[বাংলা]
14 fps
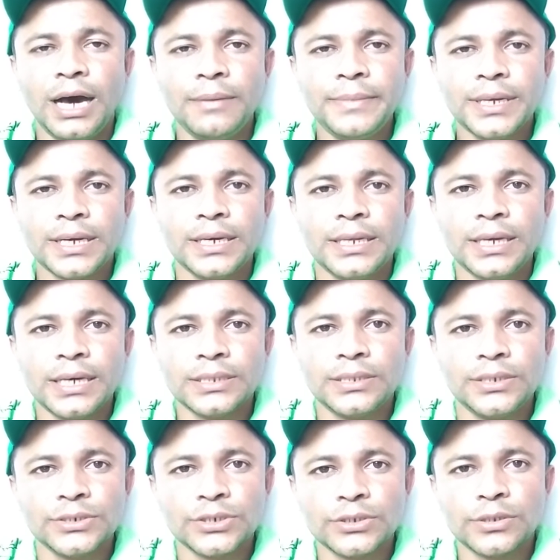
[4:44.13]
আমি এখানে
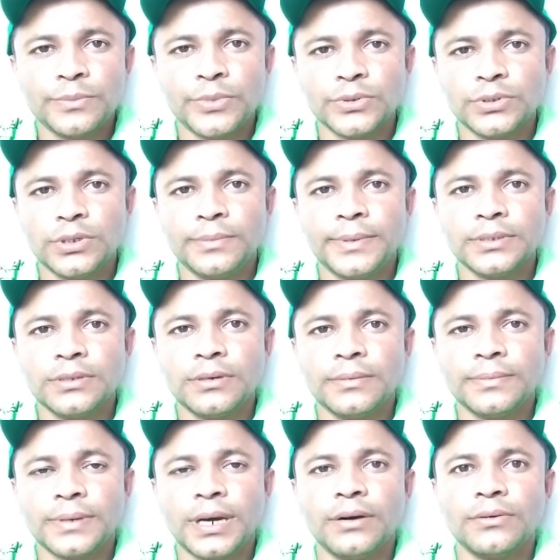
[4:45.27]
আত্মীয় স্বজন বন্ধুবান্ধব
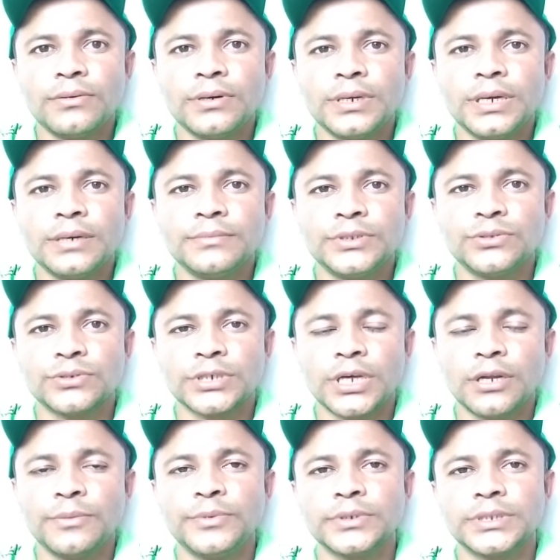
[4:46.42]
কাউকে আমি
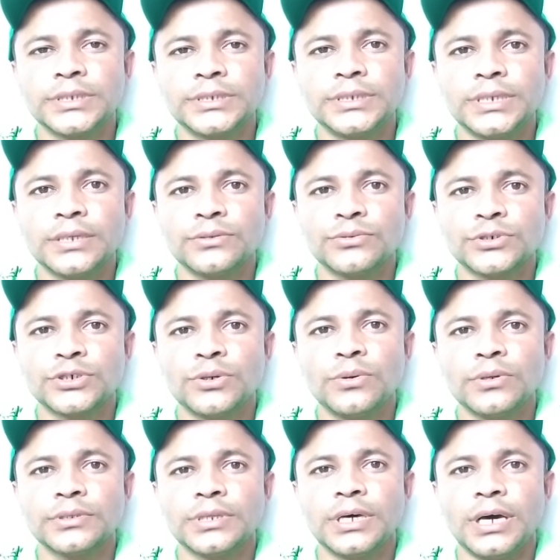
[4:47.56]
দোষারোপ করতেছি না দোষ
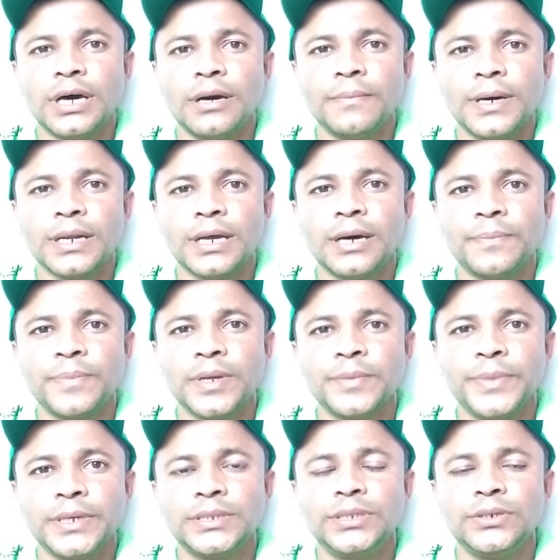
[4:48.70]
হলো আমার আপনার
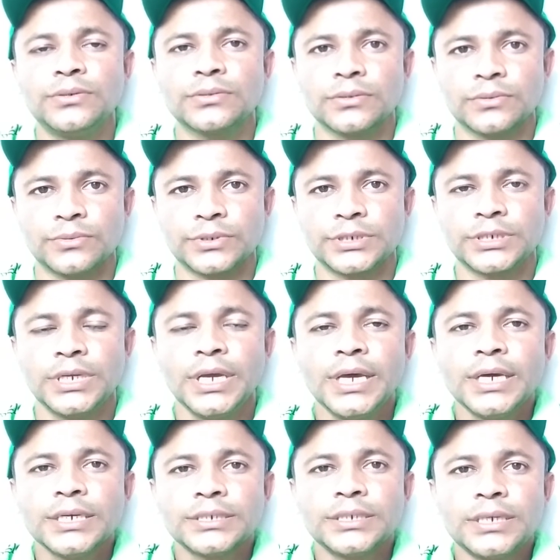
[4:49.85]
ব্যক্তিগত দোষ
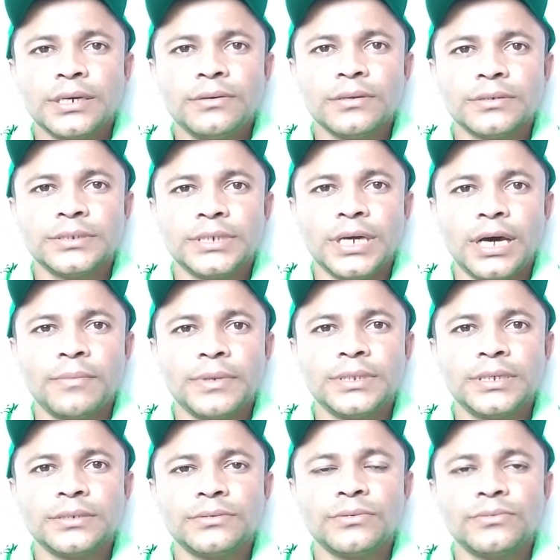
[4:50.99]
সেটা হলো যে
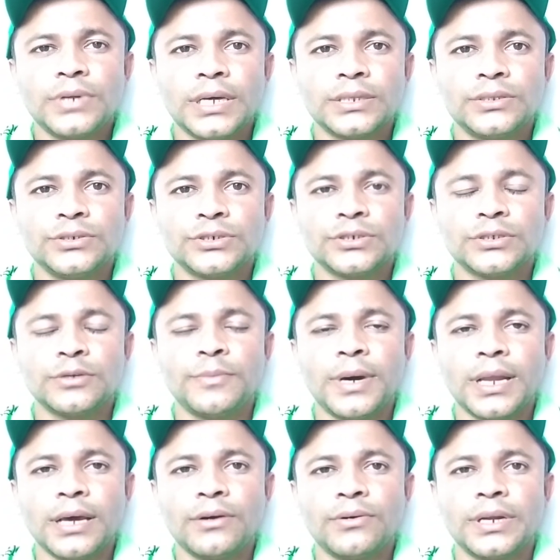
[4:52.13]
আমাদের তো কোনো আত্মীয় স্বজন
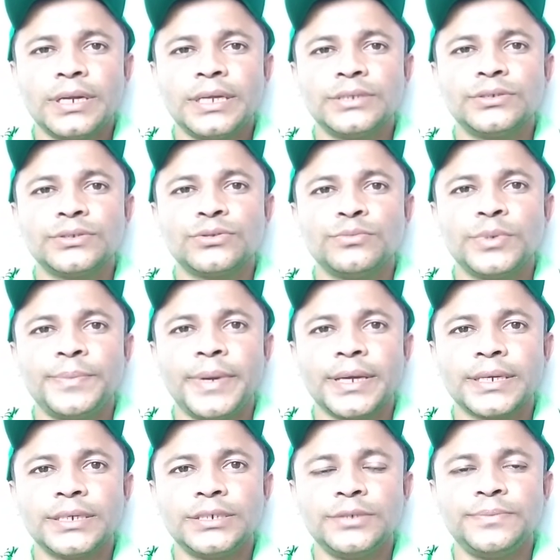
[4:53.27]
মানা করে না যে তুমি
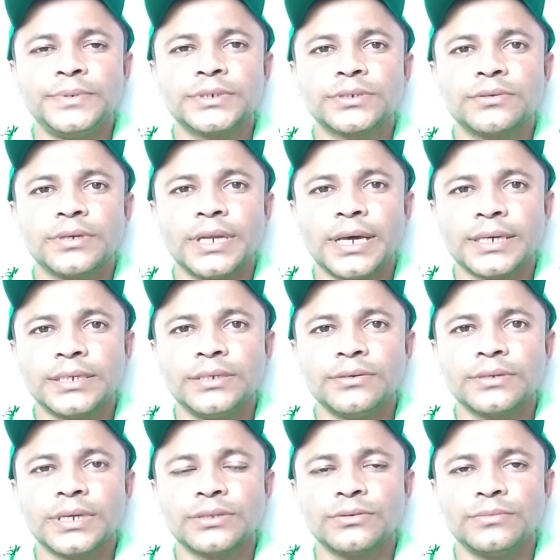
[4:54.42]
ব্যাংকে ডিপিএস করে
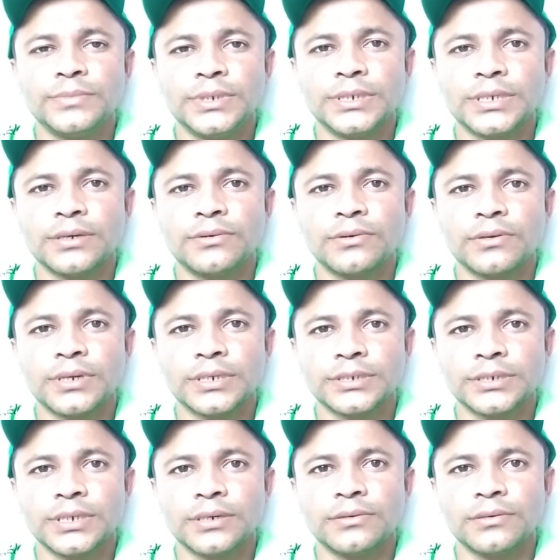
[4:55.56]
রাখিও না তুমি এটা করো না
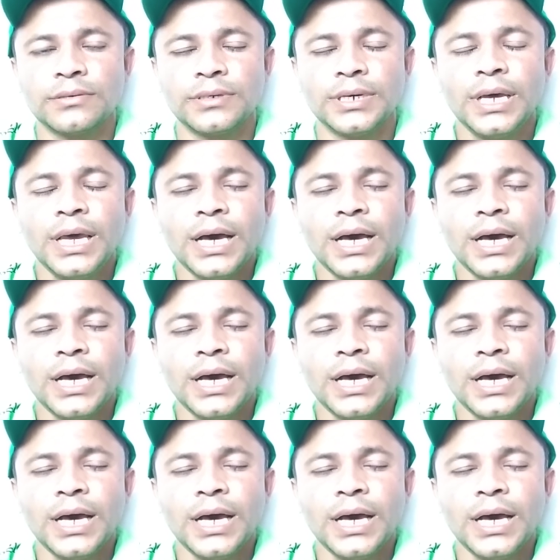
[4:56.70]
সেটা করো না